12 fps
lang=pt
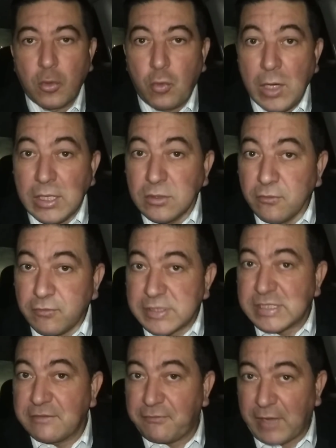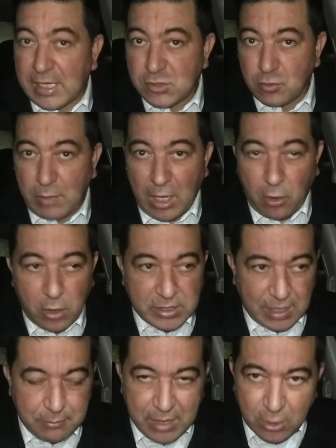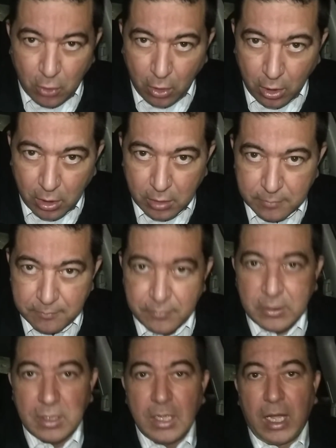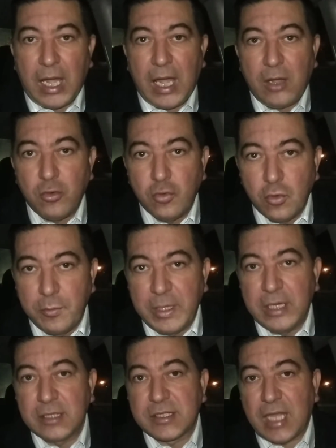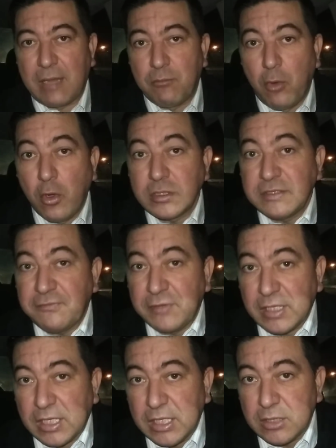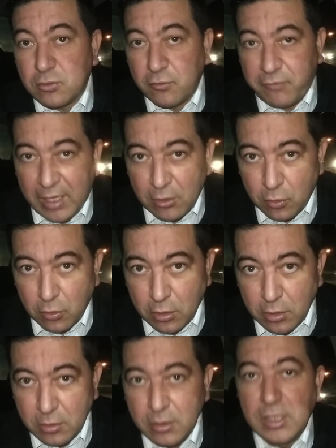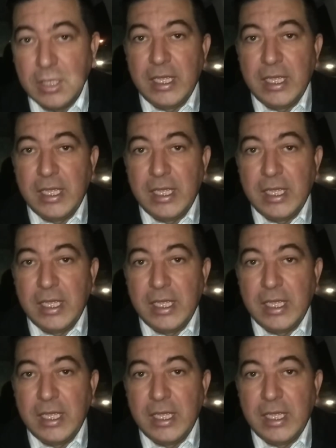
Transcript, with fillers: Quando você faz uma rota menor, a Uber está modificando o valor.